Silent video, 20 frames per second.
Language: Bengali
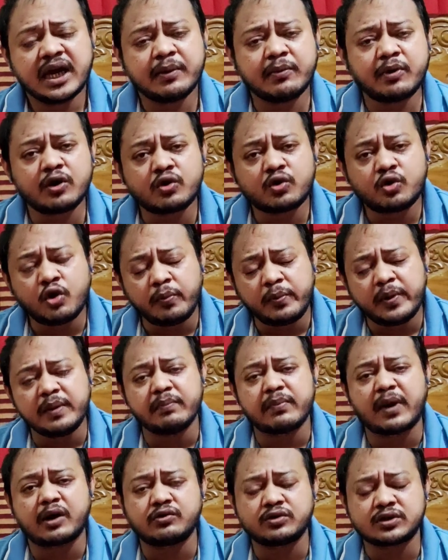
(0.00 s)
এবং খুবই
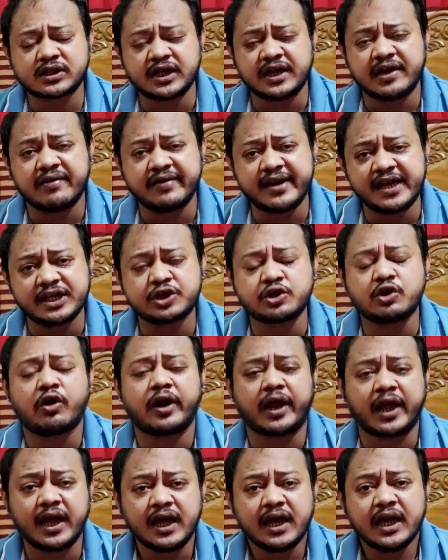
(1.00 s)
মানুষকে রিচ
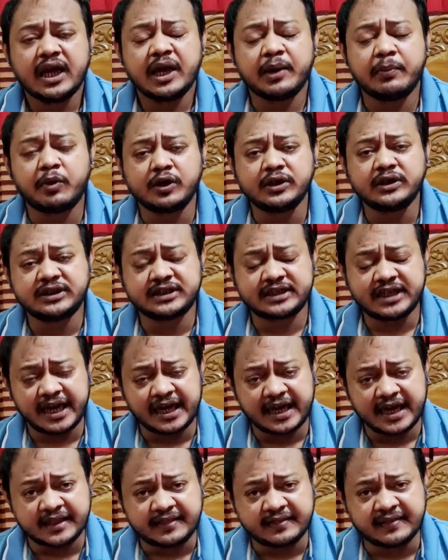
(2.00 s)
করে এবং
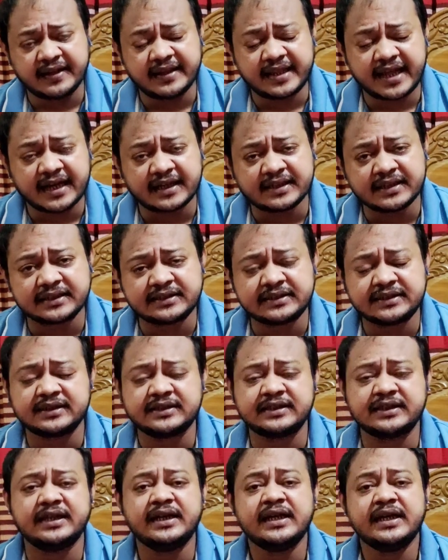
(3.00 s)
সেই ক্ষেত্রে দেখা যাচ্ছে
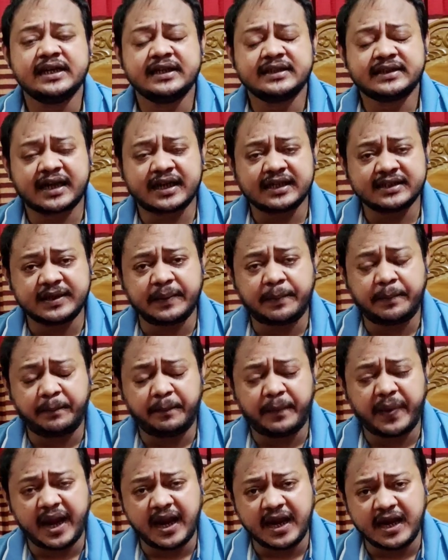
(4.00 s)
যে তারা যে
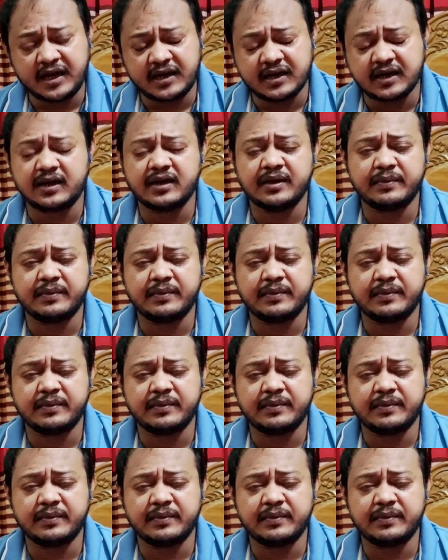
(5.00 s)
পেইড